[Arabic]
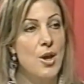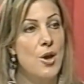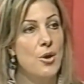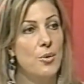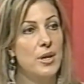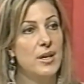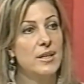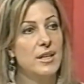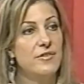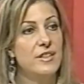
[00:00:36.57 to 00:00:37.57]
وكان
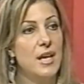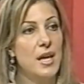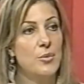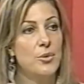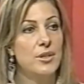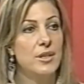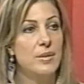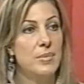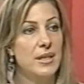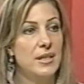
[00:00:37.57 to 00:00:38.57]
في تعاون
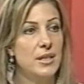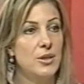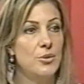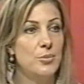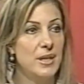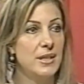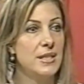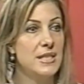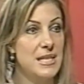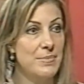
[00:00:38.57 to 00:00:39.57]
بيني وبين
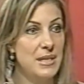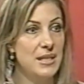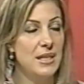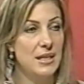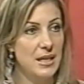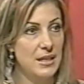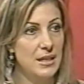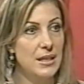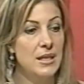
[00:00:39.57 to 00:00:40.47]
زميل لإلي